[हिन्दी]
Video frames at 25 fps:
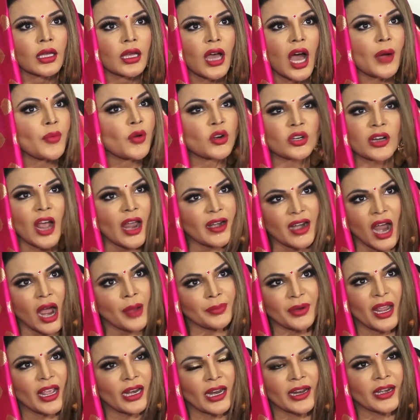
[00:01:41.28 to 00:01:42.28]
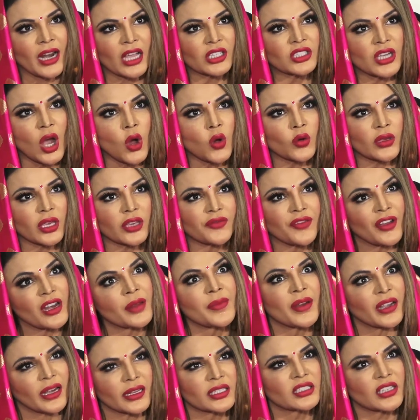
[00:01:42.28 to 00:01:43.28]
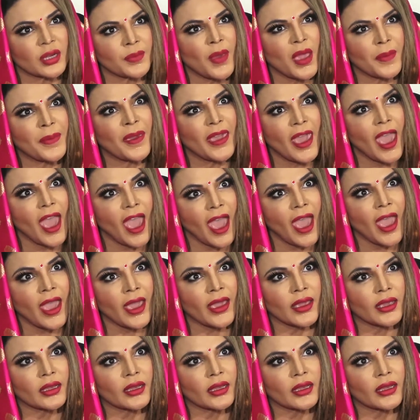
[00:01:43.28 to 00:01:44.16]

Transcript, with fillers: अब उनका नाम नहीं लेना चाहूंगी फिल्म इंडस्ट्री में भी है